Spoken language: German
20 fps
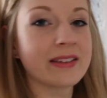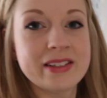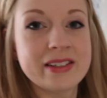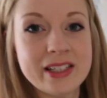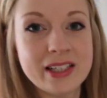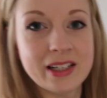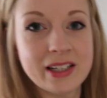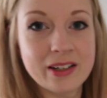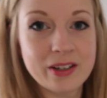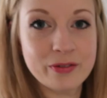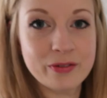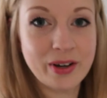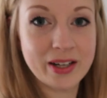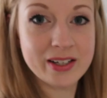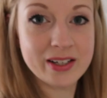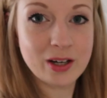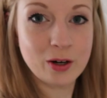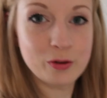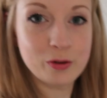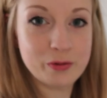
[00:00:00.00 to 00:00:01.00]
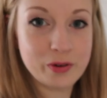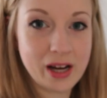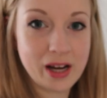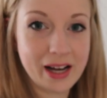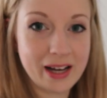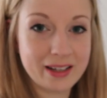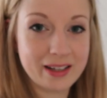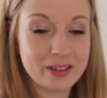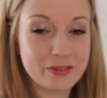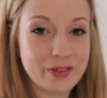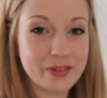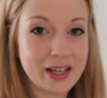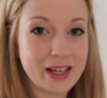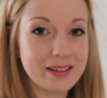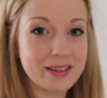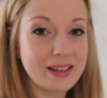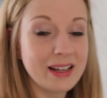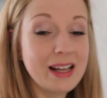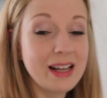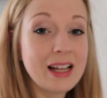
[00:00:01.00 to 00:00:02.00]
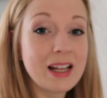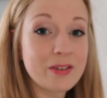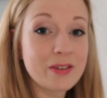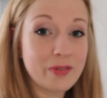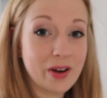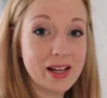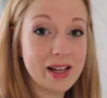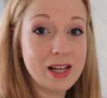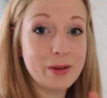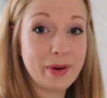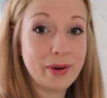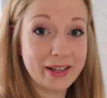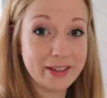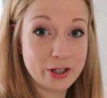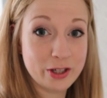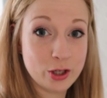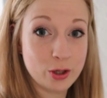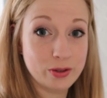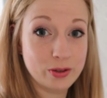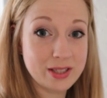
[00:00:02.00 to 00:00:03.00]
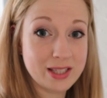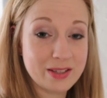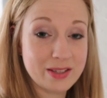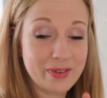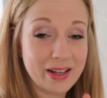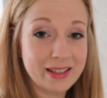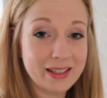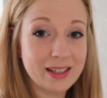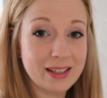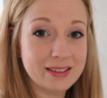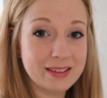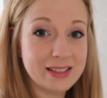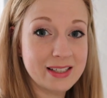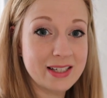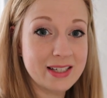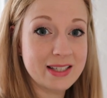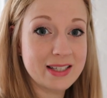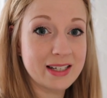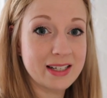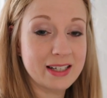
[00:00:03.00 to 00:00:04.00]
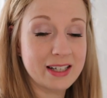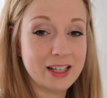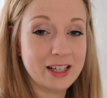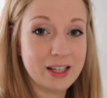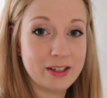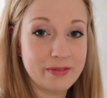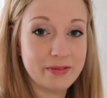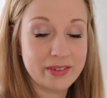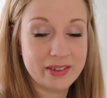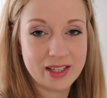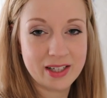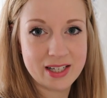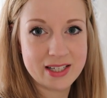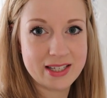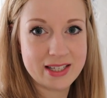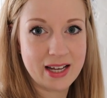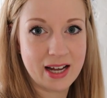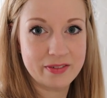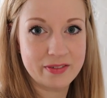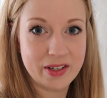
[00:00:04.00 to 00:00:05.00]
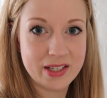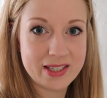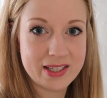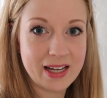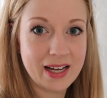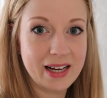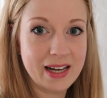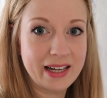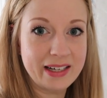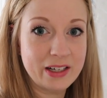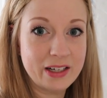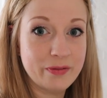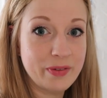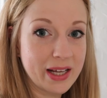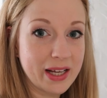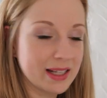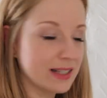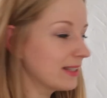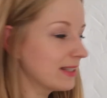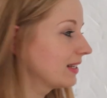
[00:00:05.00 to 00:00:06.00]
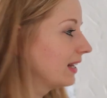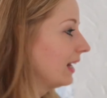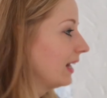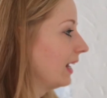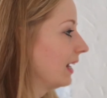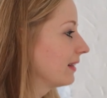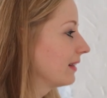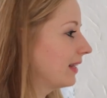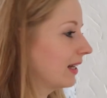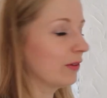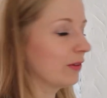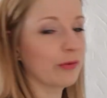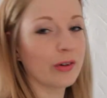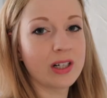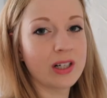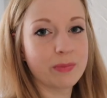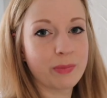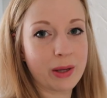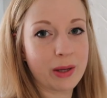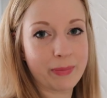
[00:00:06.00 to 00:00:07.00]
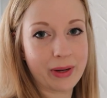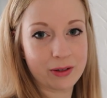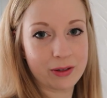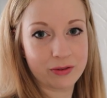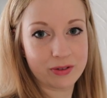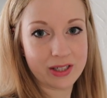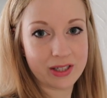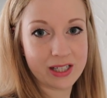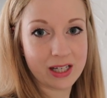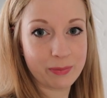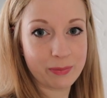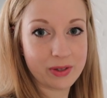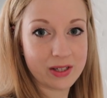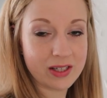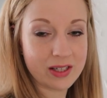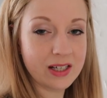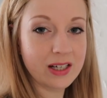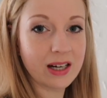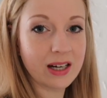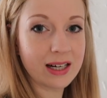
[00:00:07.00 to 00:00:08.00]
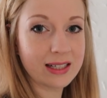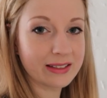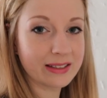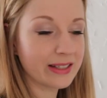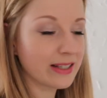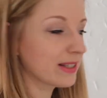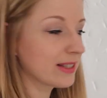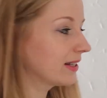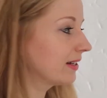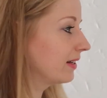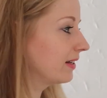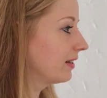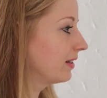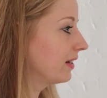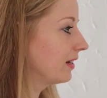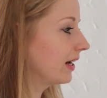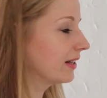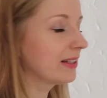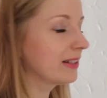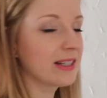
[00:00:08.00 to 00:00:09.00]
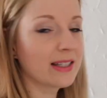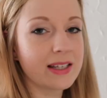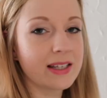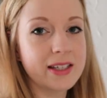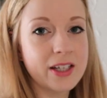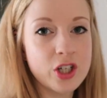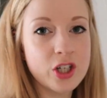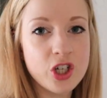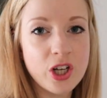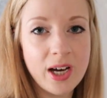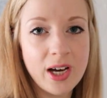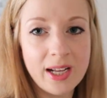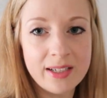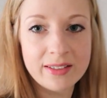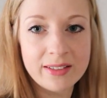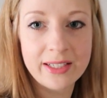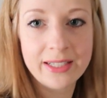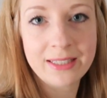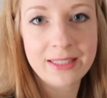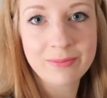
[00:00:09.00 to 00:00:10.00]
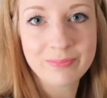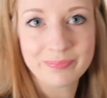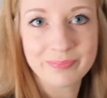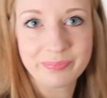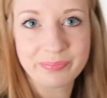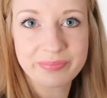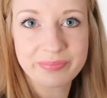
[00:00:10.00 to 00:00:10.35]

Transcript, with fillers: an die Wand aufgehangen werden, weil im Anschluss, wenn dann diese, äh, wenn dieser Adventskalender weg ist, dann wollen mein Mann und ich nämlich hier an diese, an diese Nische rangehen